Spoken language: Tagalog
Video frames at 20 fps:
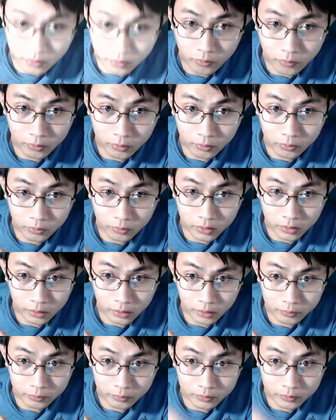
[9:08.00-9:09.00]
Huwag
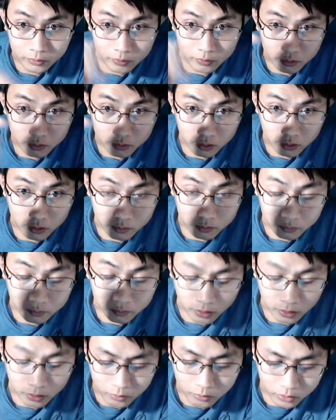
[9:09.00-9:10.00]
natin
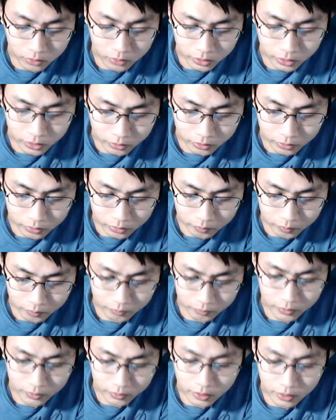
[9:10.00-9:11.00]
kalimutan yun.
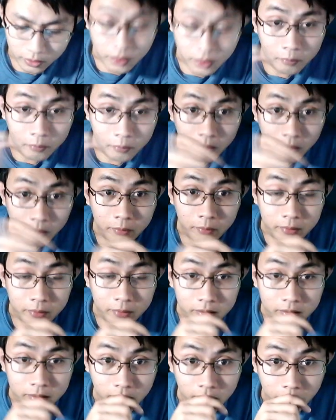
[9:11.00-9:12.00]
Maraming
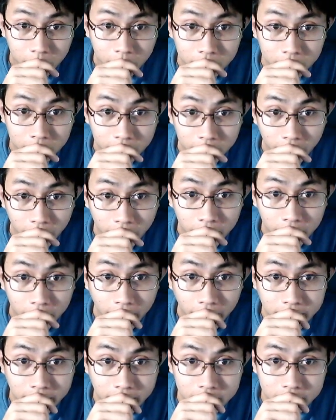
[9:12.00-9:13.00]
na salamat. And
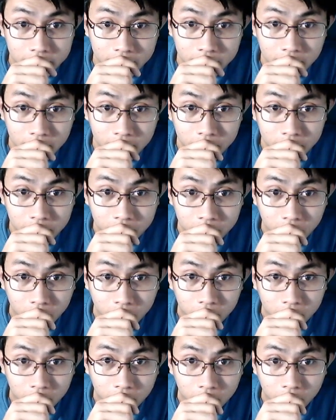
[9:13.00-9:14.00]
likes,
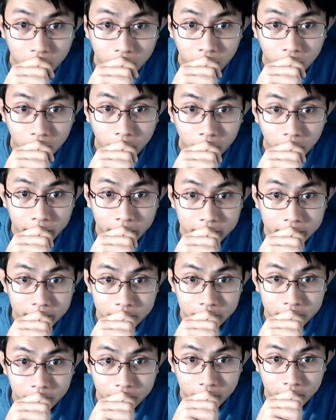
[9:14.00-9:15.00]
comment,
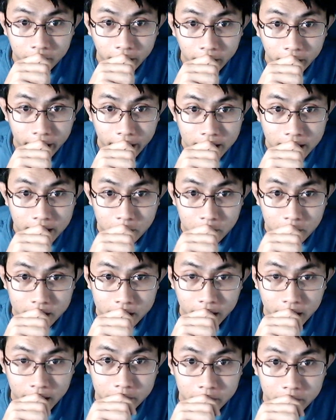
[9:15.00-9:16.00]
and
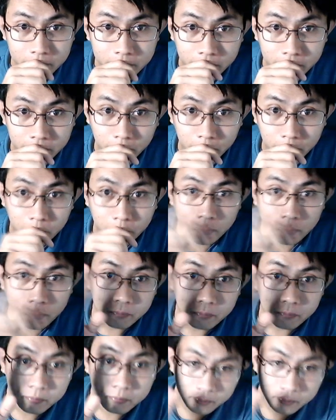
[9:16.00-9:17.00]
subscribe. Thank you po.
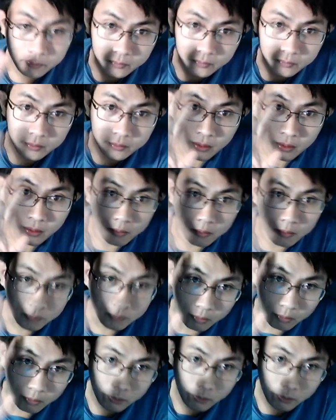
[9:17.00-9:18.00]

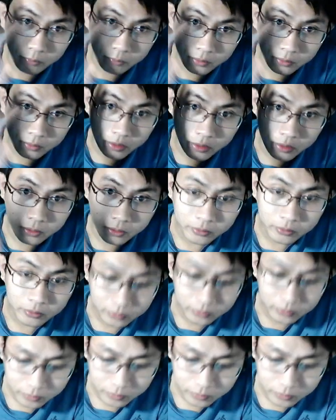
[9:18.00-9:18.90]
Bye po. Thank you.